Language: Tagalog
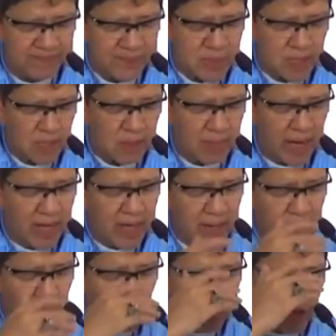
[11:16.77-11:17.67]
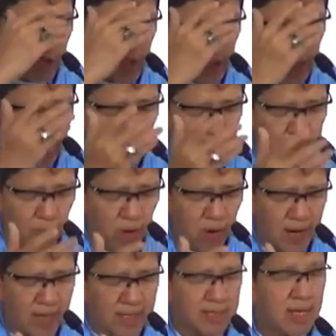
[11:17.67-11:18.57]
mahimong usa ka
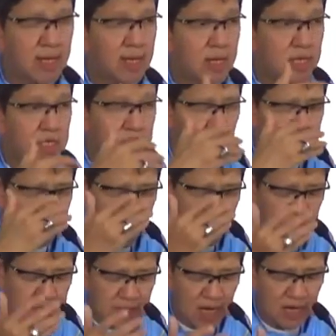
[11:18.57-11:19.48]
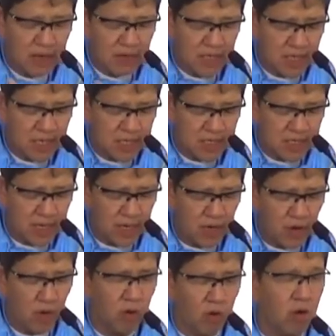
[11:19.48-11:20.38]
buhat sa pagsaksi sa
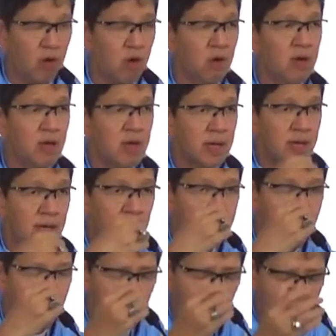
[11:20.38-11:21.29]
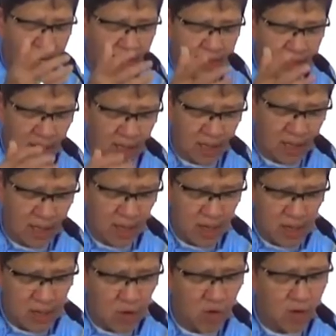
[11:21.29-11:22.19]
Ginoo nga maghatag
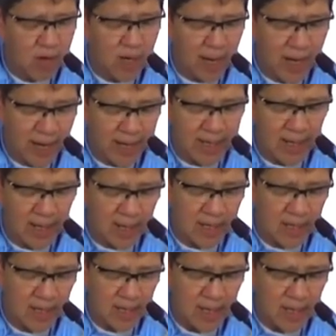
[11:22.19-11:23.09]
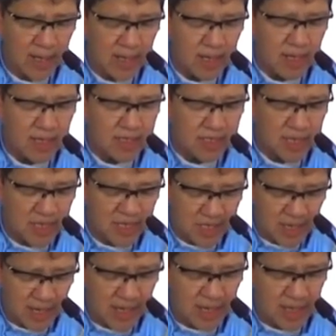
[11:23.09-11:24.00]
og kahayag sa
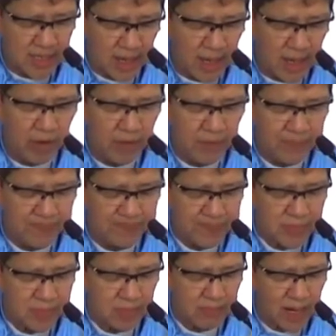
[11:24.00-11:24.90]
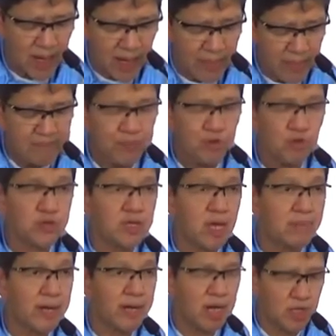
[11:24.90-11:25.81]
isig ka tawo magampo
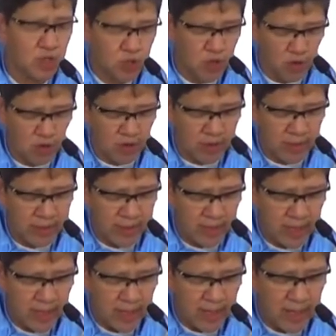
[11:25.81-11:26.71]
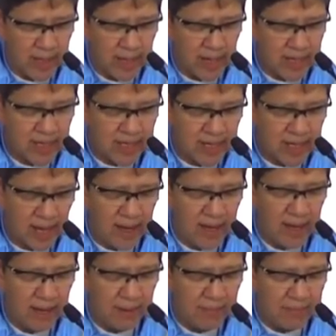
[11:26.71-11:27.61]
ta mga igsuon nga kita
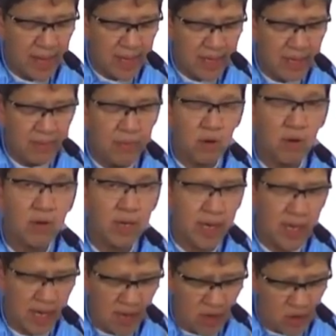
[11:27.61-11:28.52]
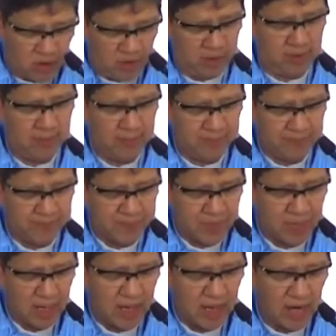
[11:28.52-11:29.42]
mahimong ingon
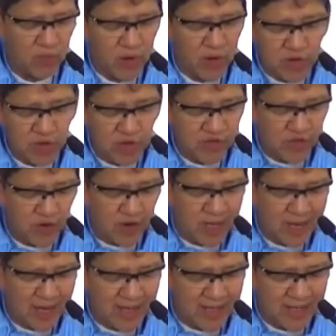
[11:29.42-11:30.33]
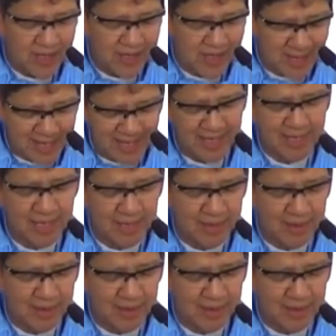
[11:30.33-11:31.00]
and we don't forget this